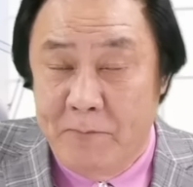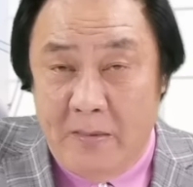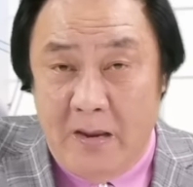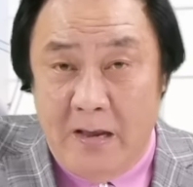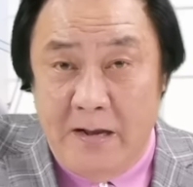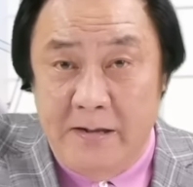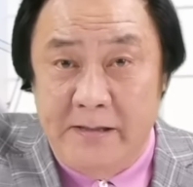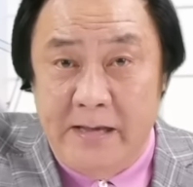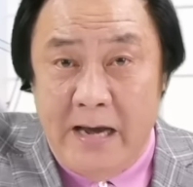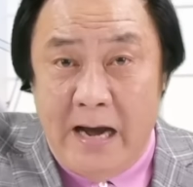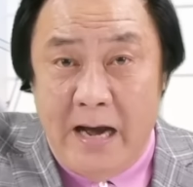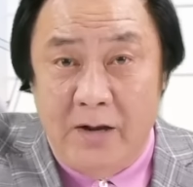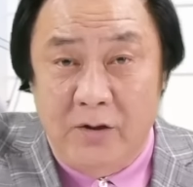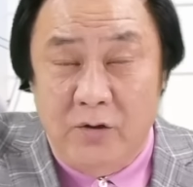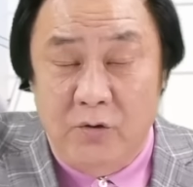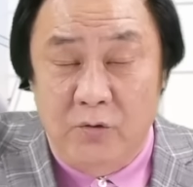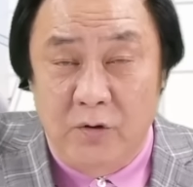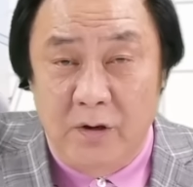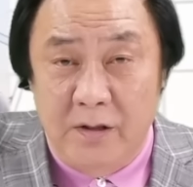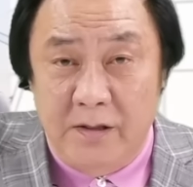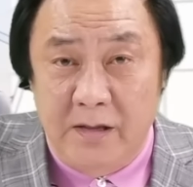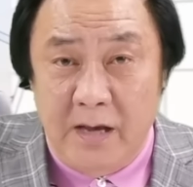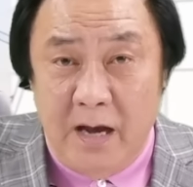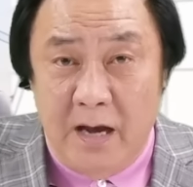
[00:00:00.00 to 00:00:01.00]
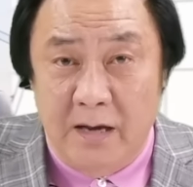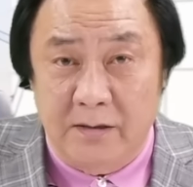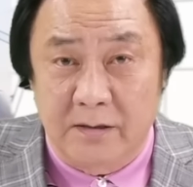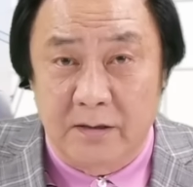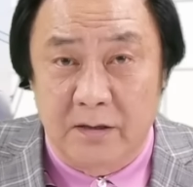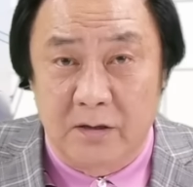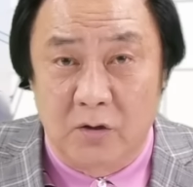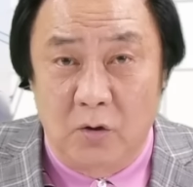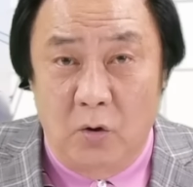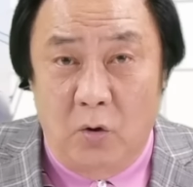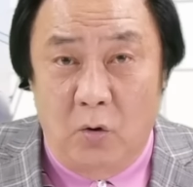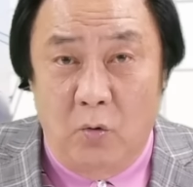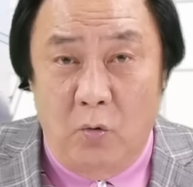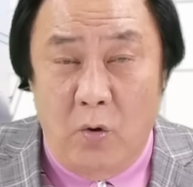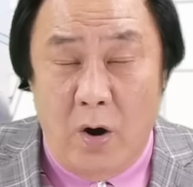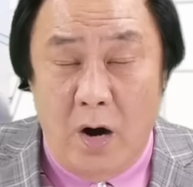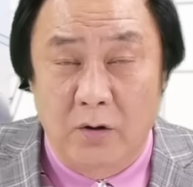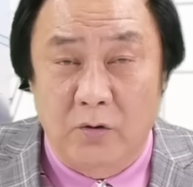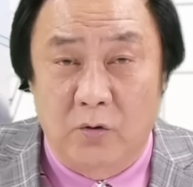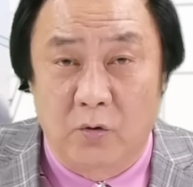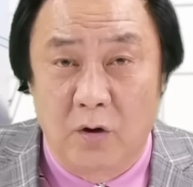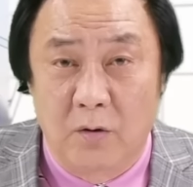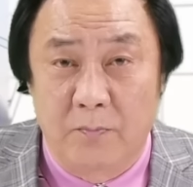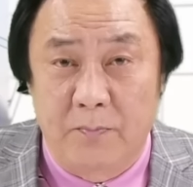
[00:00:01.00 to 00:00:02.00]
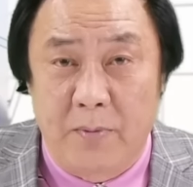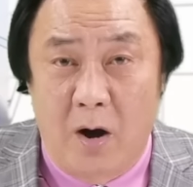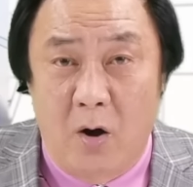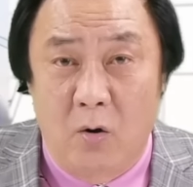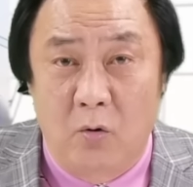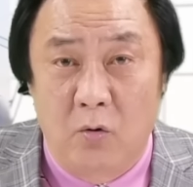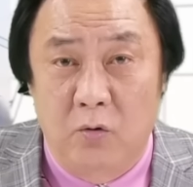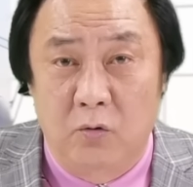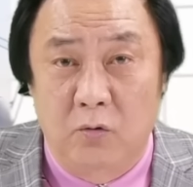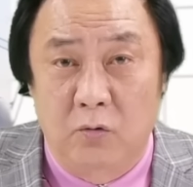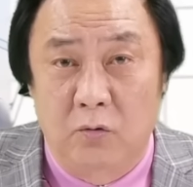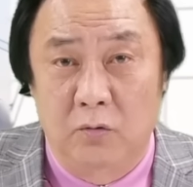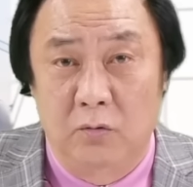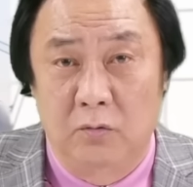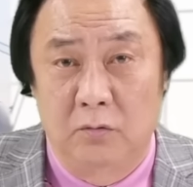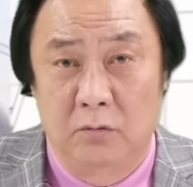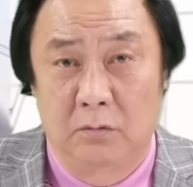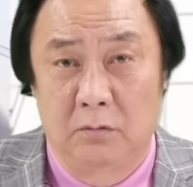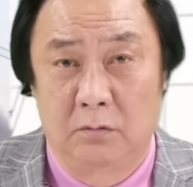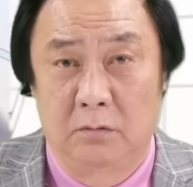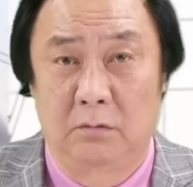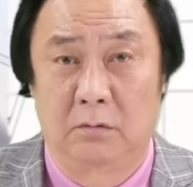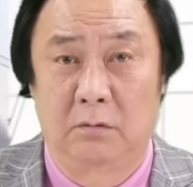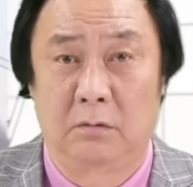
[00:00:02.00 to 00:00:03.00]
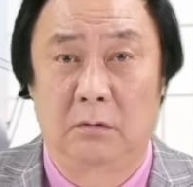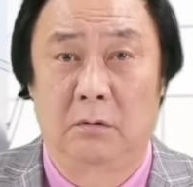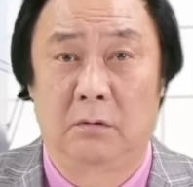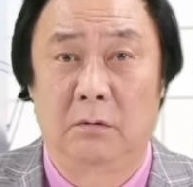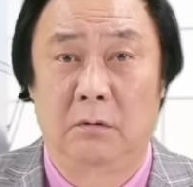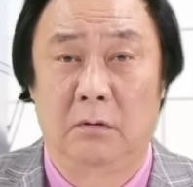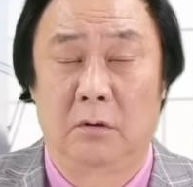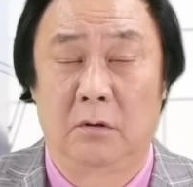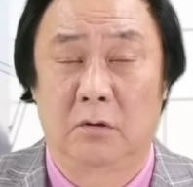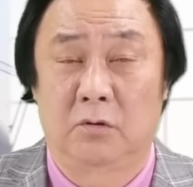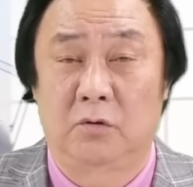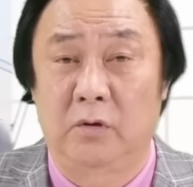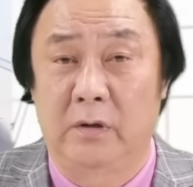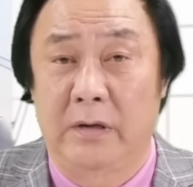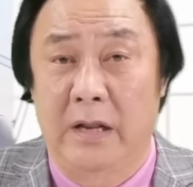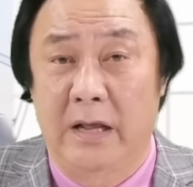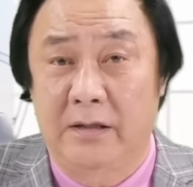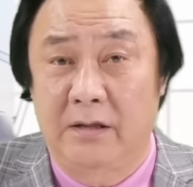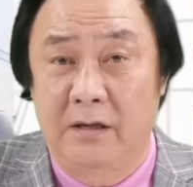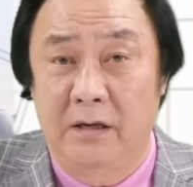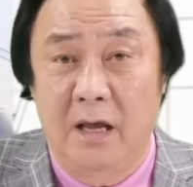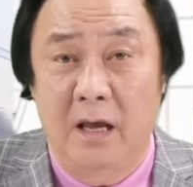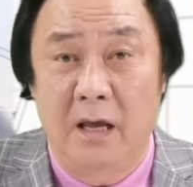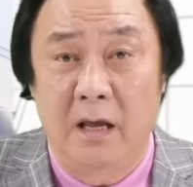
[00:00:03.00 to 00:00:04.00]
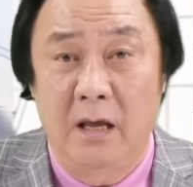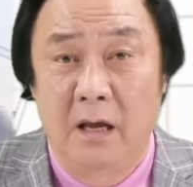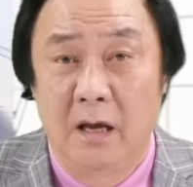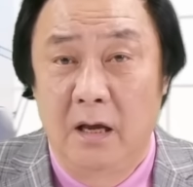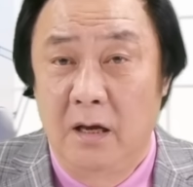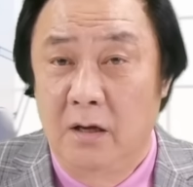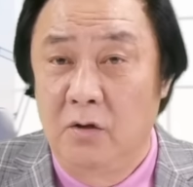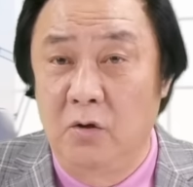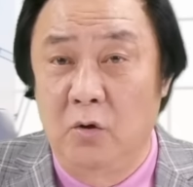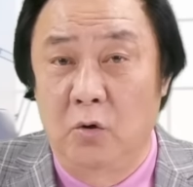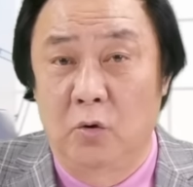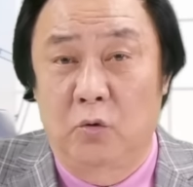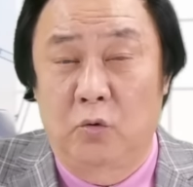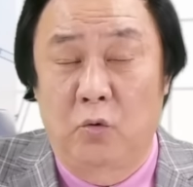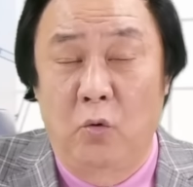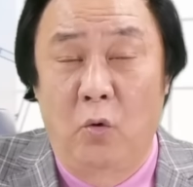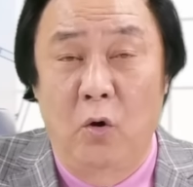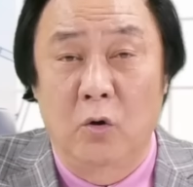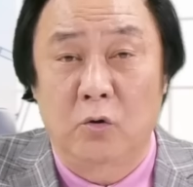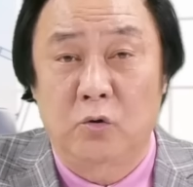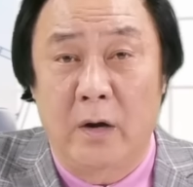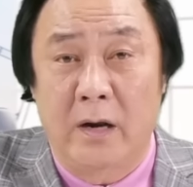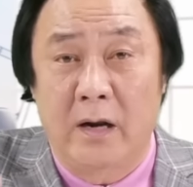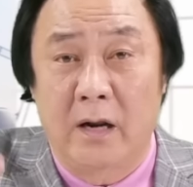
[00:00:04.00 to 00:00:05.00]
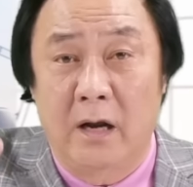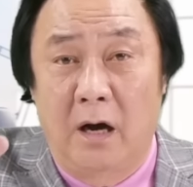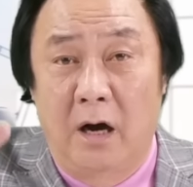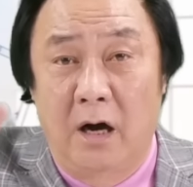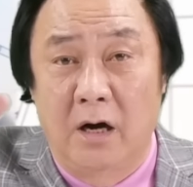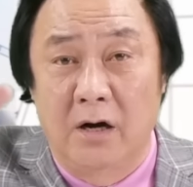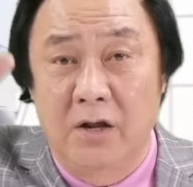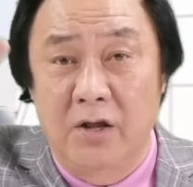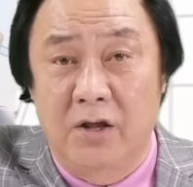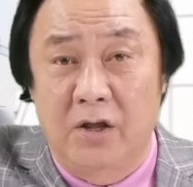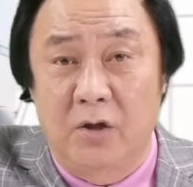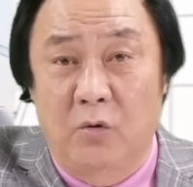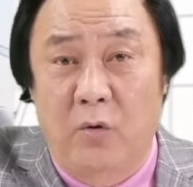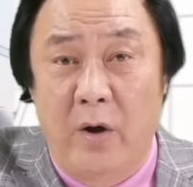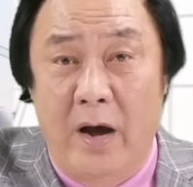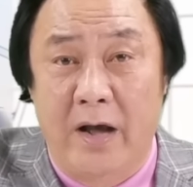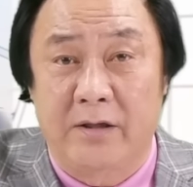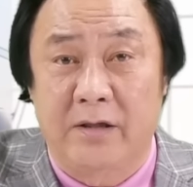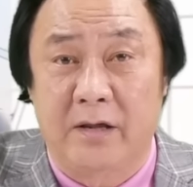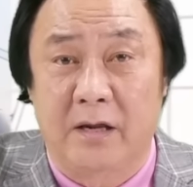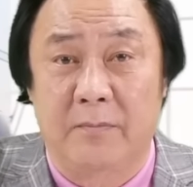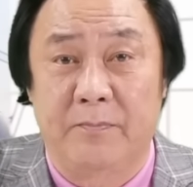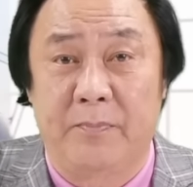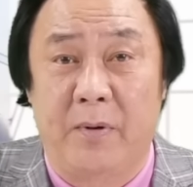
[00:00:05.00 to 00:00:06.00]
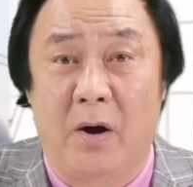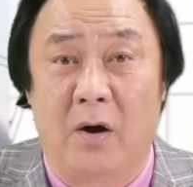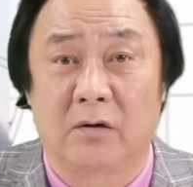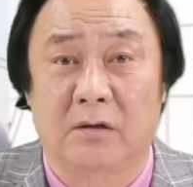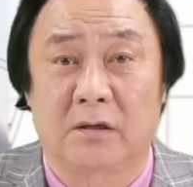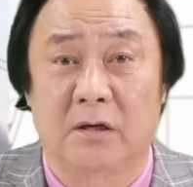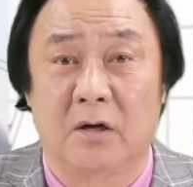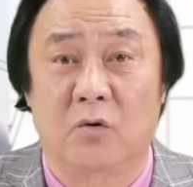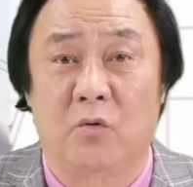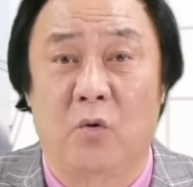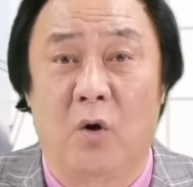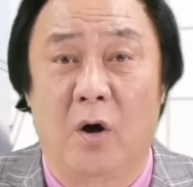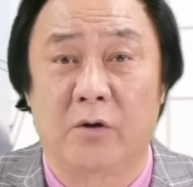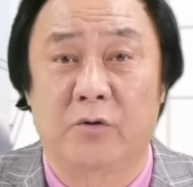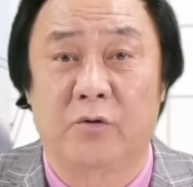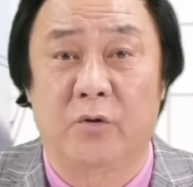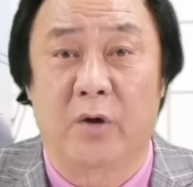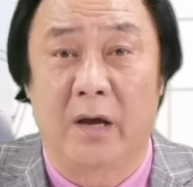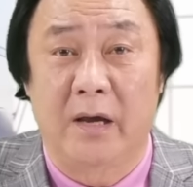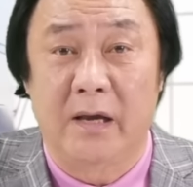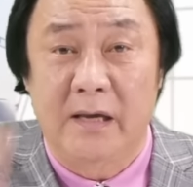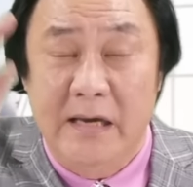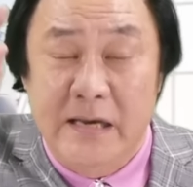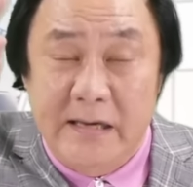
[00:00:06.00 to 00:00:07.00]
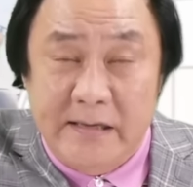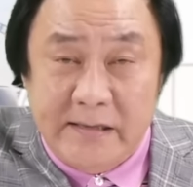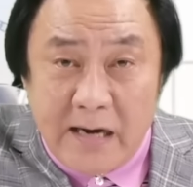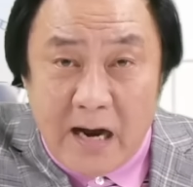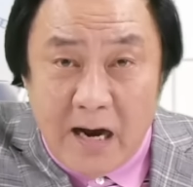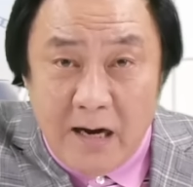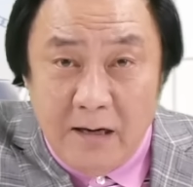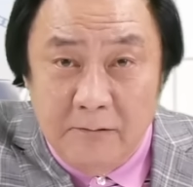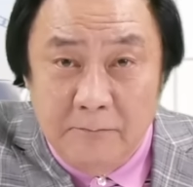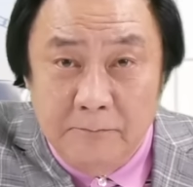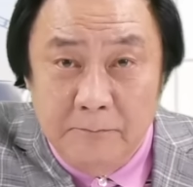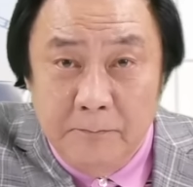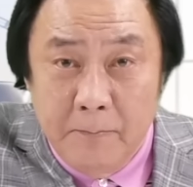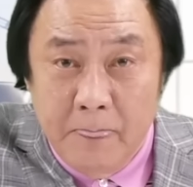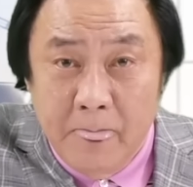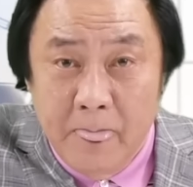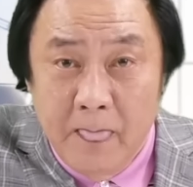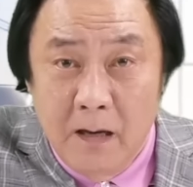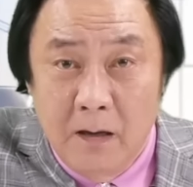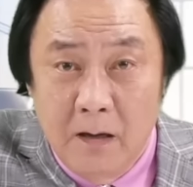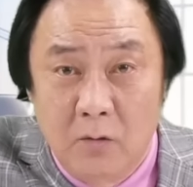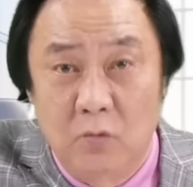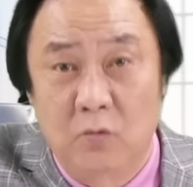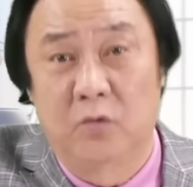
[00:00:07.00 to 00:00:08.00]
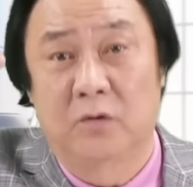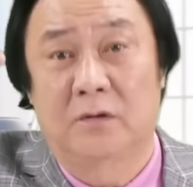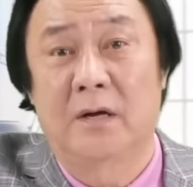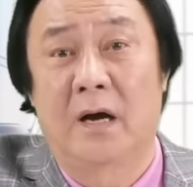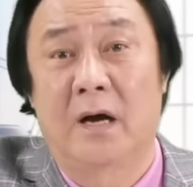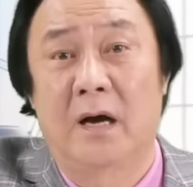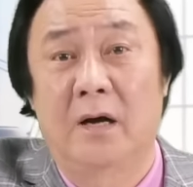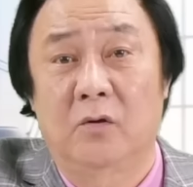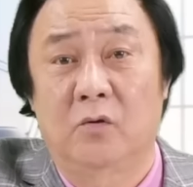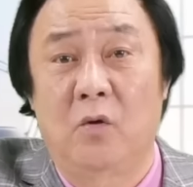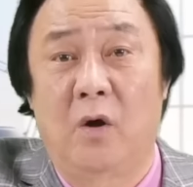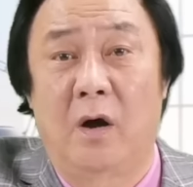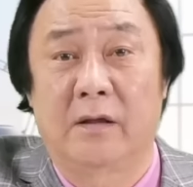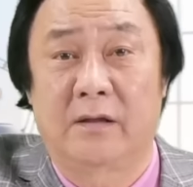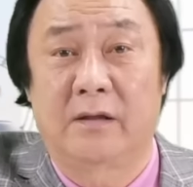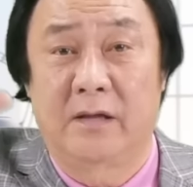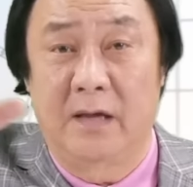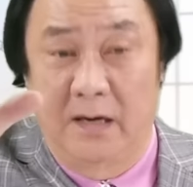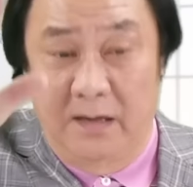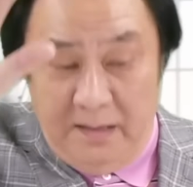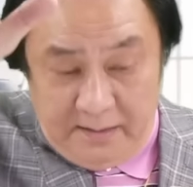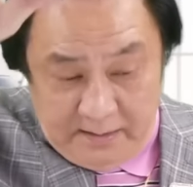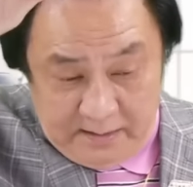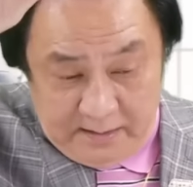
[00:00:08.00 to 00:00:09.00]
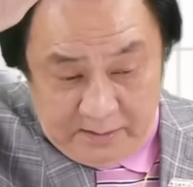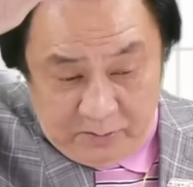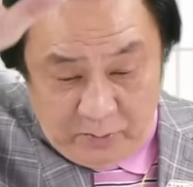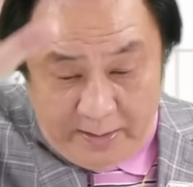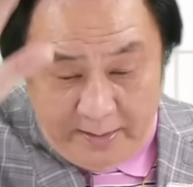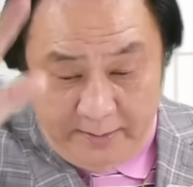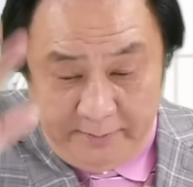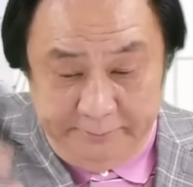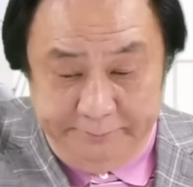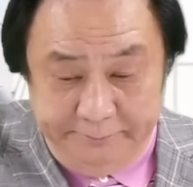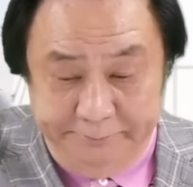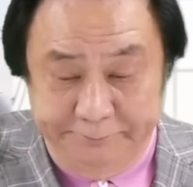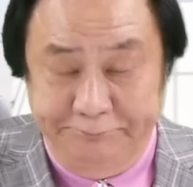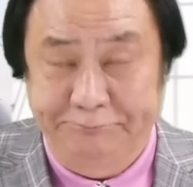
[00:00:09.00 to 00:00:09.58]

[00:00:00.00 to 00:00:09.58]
人家就是这样子有王彤的保护，所以他今天又多赚了二十几块钱的宝胜光学一张、五张多少钱？你自己算。